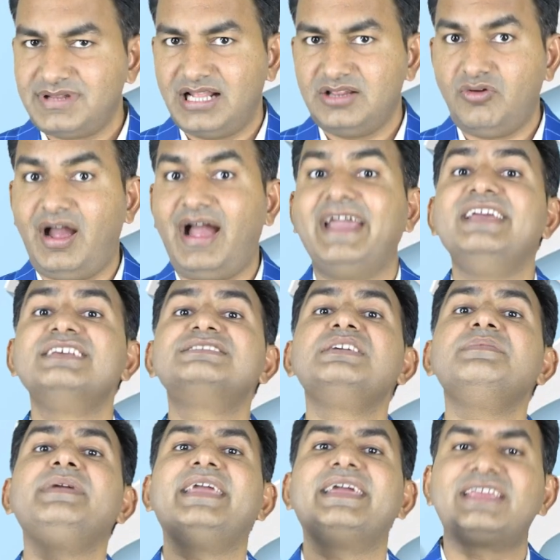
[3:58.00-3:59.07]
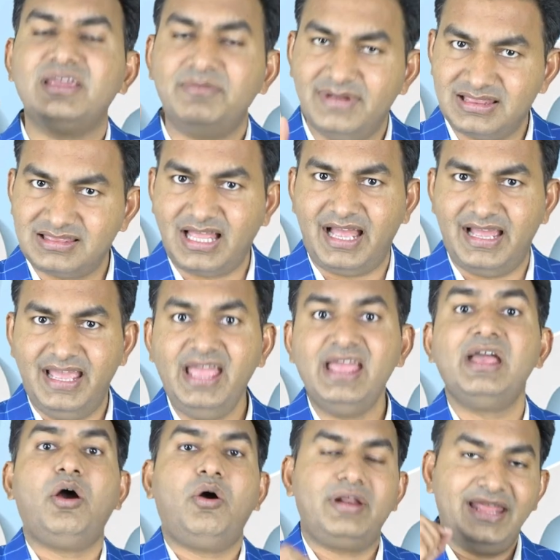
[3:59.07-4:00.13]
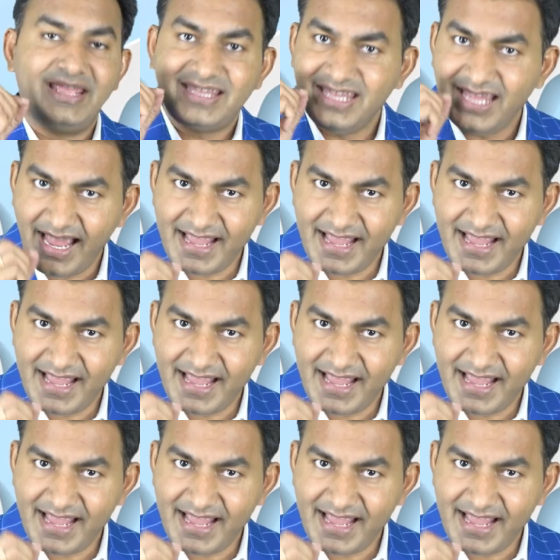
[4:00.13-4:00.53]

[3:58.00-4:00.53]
बता दू आईसी e भी एक ही मिलता है और एक ही